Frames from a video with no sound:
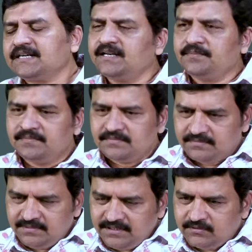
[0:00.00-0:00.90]
కానీ
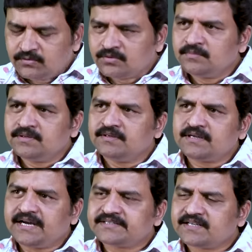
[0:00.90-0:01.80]
మీ కుటుంబ
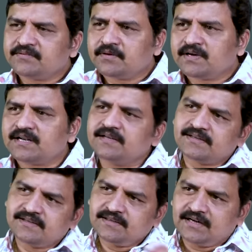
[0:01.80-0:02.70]
ఆచార
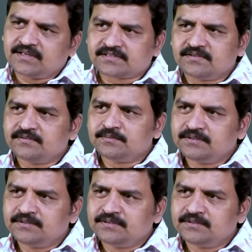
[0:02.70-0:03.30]
వ్యవహారాలకి అటు అసలు